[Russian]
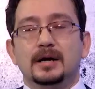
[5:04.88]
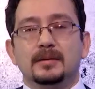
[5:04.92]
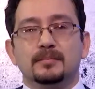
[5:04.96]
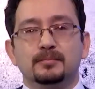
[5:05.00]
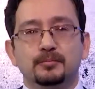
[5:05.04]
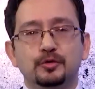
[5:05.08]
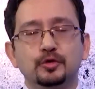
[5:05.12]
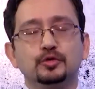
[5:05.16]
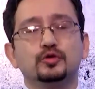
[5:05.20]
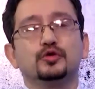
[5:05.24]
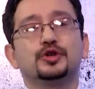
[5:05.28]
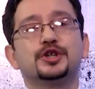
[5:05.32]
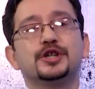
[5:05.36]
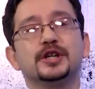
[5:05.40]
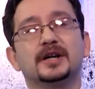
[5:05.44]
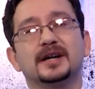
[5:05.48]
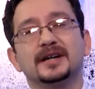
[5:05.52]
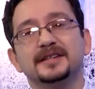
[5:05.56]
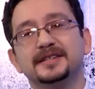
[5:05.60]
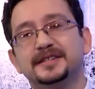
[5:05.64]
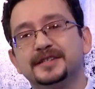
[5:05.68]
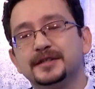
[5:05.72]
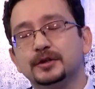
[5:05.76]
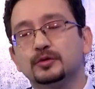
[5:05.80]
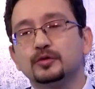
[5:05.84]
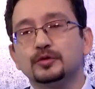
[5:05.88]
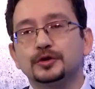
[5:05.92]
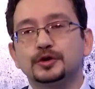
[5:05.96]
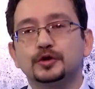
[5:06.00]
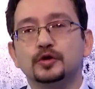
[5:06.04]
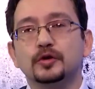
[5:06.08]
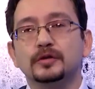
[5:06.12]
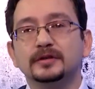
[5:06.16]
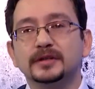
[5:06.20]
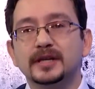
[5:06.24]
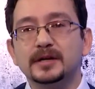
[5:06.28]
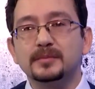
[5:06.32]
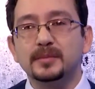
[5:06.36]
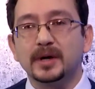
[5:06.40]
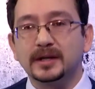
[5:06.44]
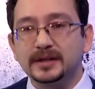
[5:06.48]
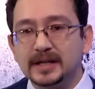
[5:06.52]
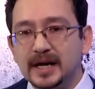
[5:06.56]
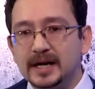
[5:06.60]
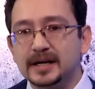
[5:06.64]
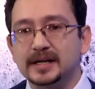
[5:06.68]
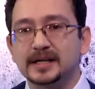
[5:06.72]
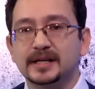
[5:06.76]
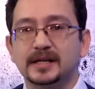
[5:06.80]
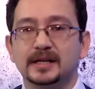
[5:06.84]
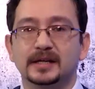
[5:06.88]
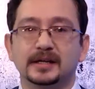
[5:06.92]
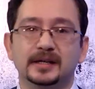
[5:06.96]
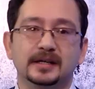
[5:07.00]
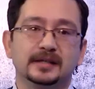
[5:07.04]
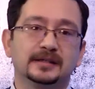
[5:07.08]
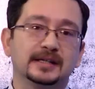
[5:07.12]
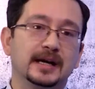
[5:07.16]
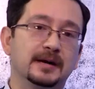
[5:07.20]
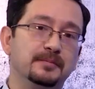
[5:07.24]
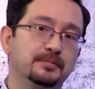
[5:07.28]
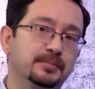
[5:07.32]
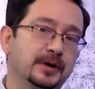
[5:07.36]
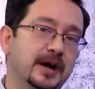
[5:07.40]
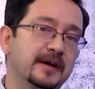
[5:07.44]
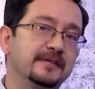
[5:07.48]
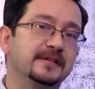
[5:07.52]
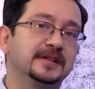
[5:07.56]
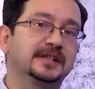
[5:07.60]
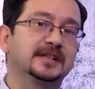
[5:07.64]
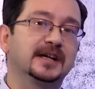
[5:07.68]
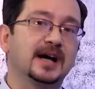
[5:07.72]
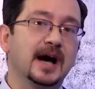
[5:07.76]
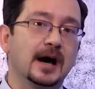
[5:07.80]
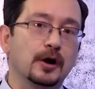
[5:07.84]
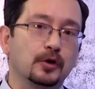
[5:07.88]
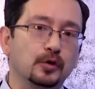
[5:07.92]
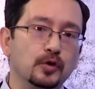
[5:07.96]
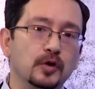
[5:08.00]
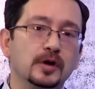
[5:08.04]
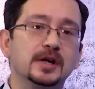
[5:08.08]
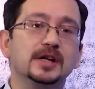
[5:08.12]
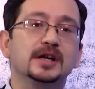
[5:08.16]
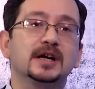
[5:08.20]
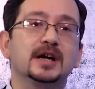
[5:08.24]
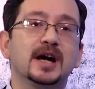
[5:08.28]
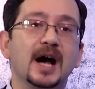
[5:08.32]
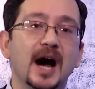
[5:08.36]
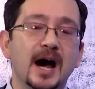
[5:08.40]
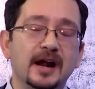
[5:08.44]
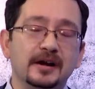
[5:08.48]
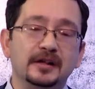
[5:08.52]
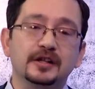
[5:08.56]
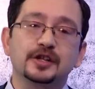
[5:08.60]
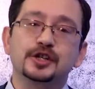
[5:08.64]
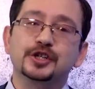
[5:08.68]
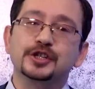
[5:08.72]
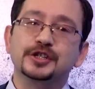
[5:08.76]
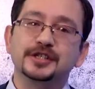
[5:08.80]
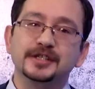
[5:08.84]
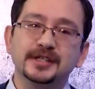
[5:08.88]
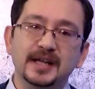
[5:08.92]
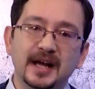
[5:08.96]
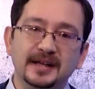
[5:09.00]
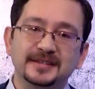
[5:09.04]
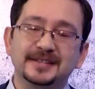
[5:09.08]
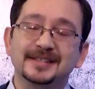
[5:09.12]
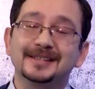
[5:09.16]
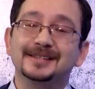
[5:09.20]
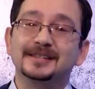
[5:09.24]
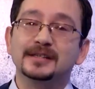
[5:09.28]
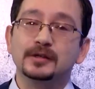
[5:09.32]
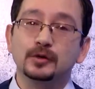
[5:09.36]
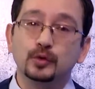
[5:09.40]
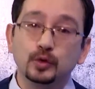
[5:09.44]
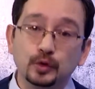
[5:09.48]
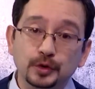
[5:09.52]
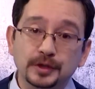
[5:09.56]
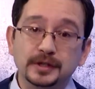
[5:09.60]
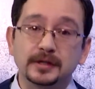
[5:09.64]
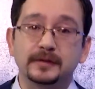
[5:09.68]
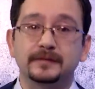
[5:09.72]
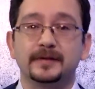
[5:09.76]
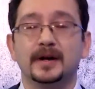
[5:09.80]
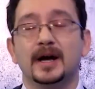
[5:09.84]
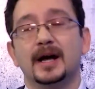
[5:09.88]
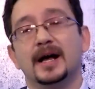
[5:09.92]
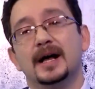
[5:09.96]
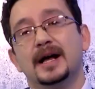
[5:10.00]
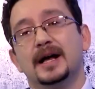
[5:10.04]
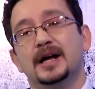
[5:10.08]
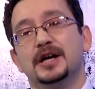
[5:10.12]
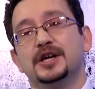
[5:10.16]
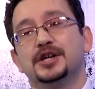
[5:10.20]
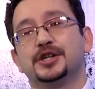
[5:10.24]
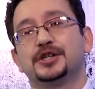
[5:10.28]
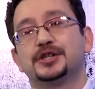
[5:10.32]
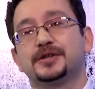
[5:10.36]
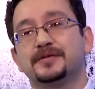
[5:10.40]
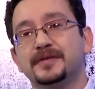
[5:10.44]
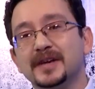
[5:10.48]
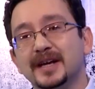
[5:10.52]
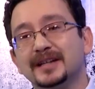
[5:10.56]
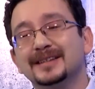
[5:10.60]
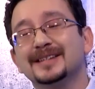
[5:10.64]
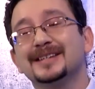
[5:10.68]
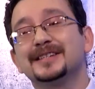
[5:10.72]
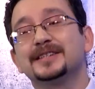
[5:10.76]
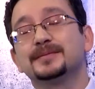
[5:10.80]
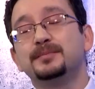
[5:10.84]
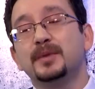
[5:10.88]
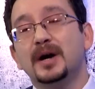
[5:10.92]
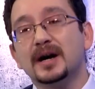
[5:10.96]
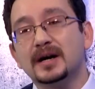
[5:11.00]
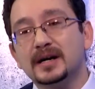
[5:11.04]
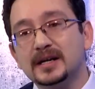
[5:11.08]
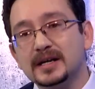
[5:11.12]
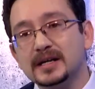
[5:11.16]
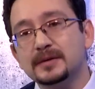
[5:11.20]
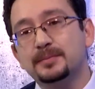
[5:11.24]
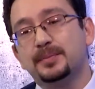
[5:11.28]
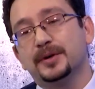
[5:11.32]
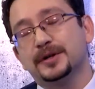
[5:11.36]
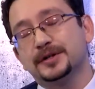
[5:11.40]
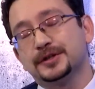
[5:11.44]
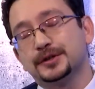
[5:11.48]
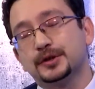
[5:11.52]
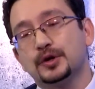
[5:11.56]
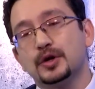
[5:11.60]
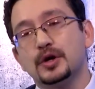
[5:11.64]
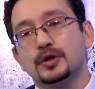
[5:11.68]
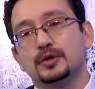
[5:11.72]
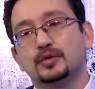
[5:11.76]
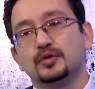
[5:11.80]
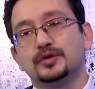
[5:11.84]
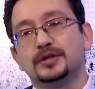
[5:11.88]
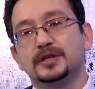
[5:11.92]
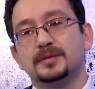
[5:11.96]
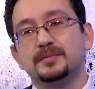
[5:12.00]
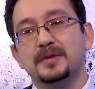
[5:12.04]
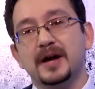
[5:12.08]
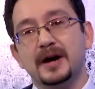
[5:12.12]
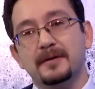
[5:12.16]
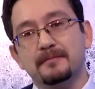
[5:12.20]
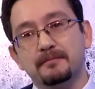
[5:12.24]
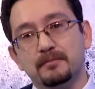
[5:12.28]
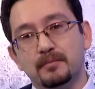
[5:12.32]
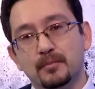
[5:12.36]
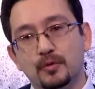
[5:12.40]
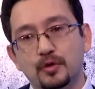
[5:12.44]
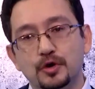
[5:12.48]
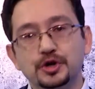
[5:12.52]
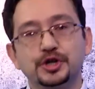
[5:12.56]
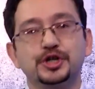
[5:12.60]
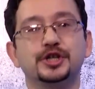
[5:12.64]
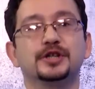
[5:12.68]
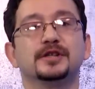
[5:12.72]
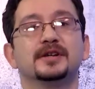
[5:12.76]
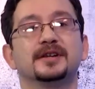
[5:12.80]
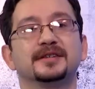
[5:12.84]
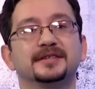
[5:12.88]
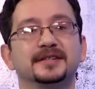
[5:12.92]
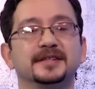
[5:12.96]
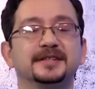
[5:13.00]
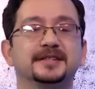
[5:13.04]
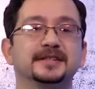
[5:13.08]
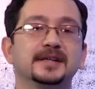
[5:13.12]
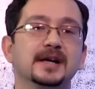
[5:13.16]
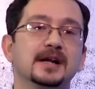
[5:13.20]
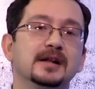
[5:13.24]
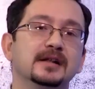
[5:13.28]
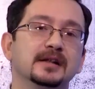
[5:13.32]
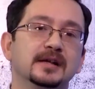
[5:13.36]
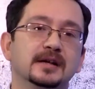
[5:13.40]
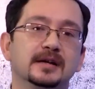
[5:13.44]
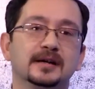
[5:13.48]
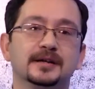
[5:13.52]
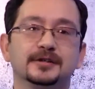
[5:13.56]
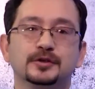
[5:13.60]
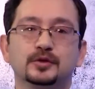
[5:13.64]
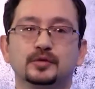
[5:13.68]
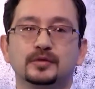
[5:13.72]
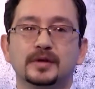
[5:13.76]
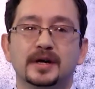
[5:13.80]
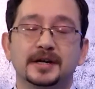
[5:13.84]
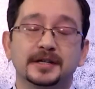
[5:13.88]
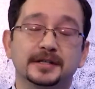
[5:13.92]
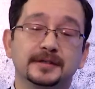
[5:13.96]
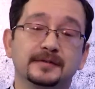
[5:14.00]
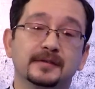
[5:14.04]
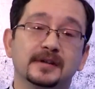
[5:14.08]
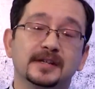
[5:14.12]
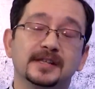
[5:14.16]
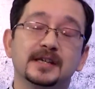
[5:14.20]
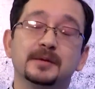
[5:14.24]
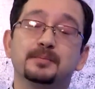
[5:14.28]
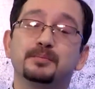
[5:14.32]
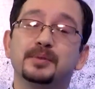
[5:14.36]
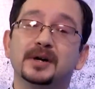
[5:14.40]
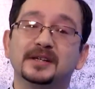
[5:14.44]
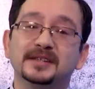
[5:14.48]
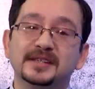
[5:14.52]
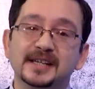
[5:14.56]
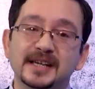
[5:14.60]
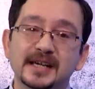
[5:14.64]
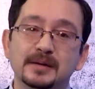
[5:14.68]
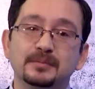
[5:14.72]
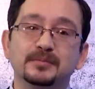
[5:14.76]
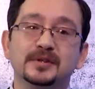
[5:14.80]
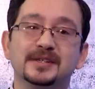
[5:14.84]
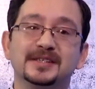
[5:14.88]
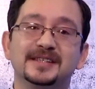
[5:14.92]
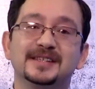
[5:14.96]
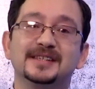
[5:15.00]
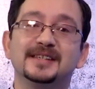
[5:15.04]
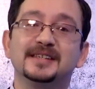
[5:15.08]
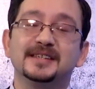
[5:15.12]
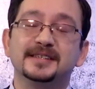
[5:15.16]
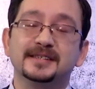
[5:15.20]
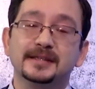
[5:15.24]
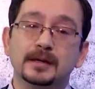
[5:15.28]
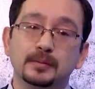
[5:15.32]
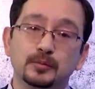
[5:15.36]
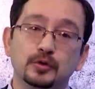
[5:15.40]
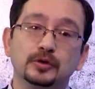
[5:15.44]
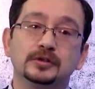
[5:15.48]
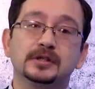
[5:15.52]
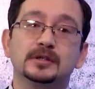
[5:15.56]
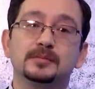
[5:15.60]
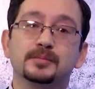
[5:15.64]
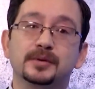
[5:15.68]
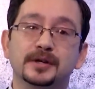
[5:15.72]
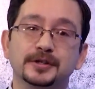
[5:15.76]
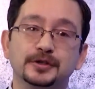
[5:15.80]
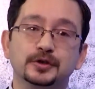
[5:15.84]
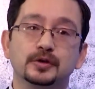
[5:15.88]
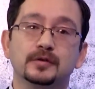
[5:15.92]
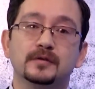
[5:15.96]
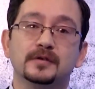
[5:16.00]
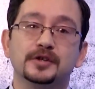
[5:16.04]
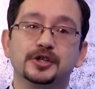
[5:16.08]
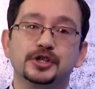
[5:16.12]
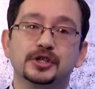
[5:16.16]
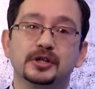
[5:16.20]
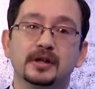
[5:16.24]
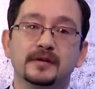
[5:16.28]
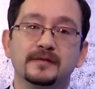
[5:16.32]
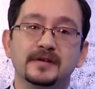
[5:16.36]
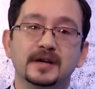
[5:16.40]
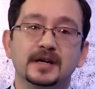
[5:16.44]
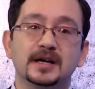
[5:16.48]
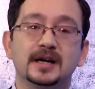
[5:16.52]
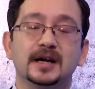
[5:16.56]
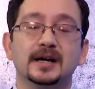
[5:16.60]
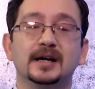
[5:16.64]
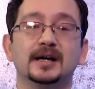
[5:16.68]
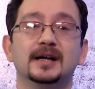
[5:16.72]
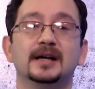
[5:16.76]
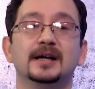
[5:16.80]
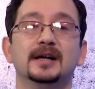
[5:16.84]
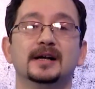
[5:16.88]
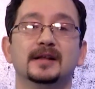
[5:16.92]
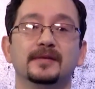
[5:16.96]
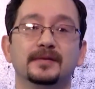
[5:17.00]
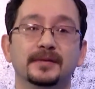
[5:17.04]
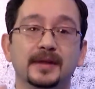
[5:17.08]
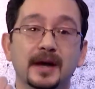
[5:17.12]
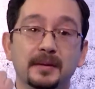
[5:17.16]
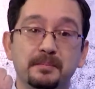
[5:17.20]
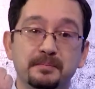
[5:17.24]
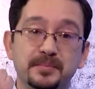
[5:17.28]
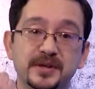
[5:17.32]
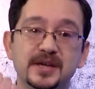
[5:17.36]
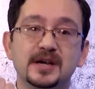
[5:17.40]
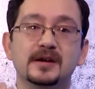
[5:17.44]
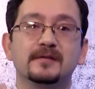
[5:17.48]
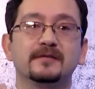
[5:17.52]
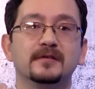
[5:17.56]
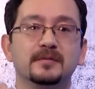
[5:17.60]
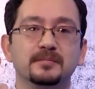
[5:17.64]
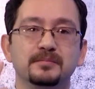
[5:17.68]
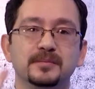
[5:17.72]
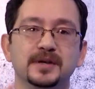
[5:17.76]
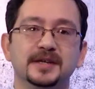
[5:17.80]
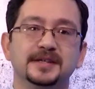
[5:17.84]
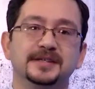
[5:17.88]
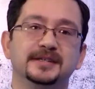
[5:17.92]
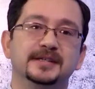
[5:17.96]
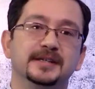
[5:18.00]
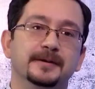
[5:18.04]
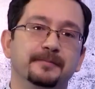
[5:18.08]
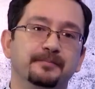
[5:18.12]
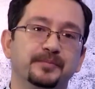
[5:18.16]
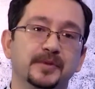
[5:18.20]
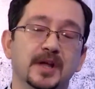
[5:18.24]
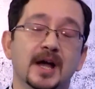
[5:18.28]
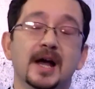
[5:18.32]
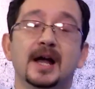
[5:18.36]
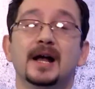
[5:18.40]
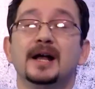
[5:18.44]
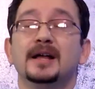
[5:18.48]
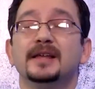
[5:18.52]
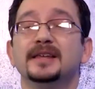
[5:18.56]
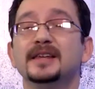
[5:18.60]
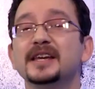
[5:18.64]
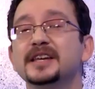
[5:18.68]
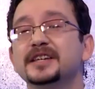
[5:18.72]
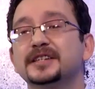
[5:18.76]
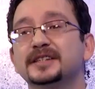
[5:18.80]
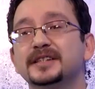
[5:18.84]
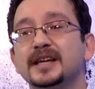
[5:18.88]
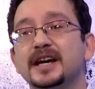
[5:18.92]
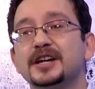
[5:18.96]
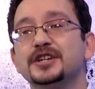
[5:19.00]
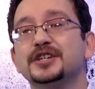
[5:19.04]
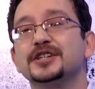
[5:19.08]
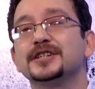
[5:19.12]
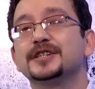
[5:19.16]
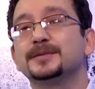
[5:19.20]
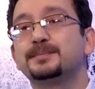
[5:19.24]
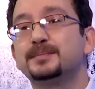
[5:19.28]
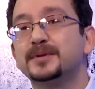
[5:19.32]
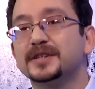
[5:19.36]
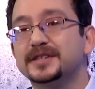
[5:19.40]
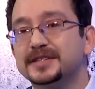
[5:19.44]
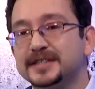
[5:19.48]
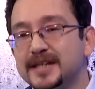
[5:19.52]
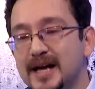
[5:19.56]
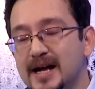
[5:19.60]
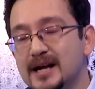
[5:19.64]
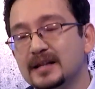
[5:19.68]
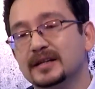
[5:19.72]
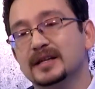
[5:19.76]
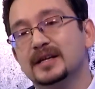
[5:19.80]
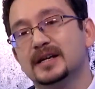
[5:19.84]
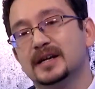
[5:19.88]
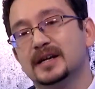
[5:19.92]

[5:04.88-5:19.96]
Будучи конституционной монархией, там правит король Карл XVI Густав – Шведы смогли построить у себя мощное социальное государство, где потребности и заботы простого человека на первом месте. Есть даже специальная